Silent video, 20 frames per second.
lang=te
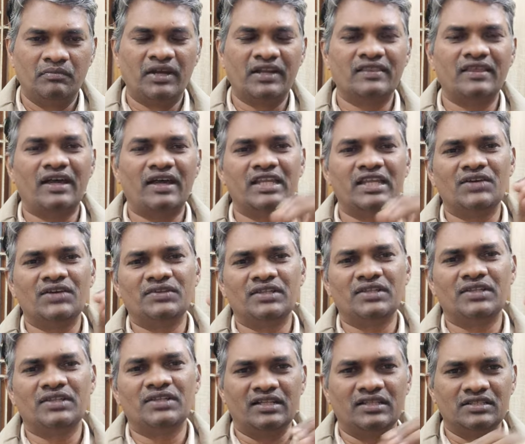మరి దాన్ని ఏ
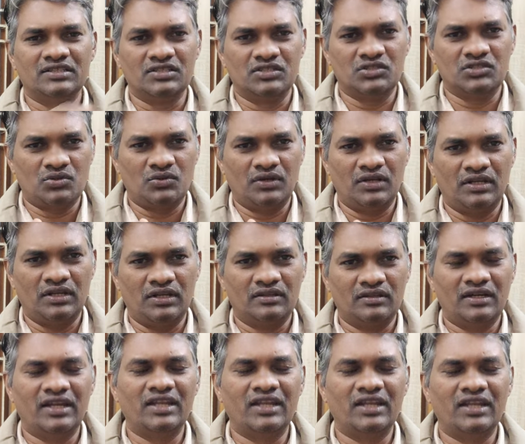విధంగా అర్థం చేసుకోవాలి
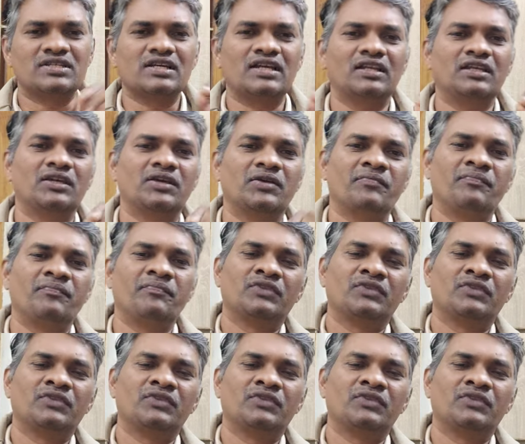అనే విషయాన్ని